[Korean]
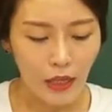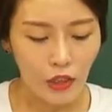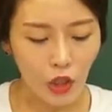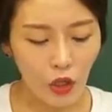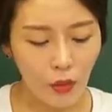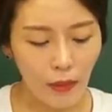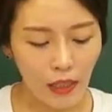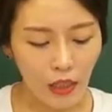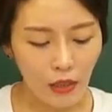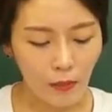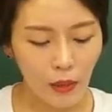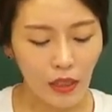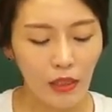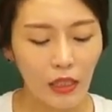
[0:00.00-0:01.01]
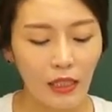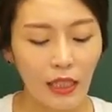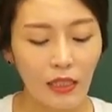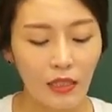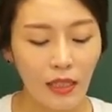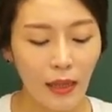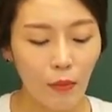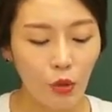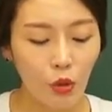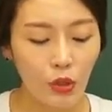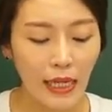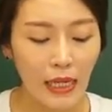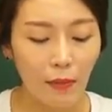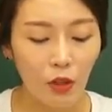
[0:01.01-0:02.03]
처음에는 피클이나 찌개
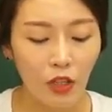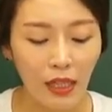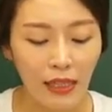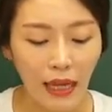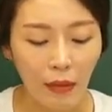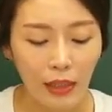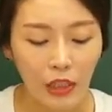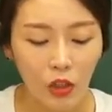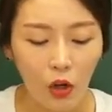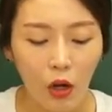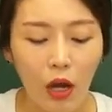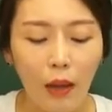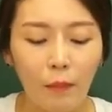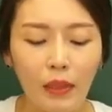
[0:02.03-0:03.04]
모노자 1번 얘기 나왔죠?